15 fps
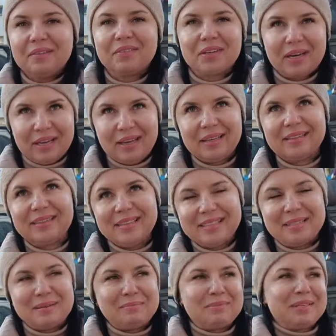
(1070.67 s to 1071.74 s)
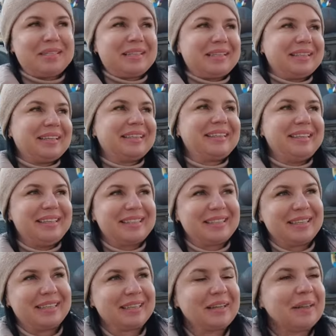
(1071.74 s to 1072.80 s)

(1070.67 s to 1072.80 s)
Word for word: вероятно, 70 на 30.